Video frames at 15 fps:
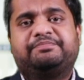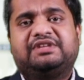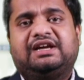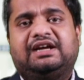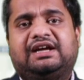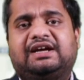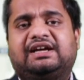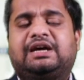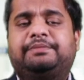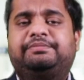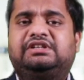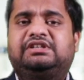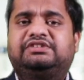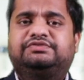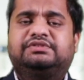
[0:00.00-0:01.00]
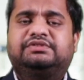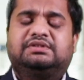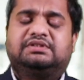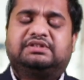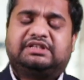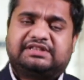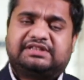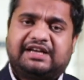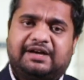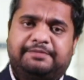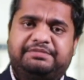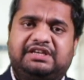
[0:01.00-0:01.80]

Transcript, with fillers: अगर आप इस किताब की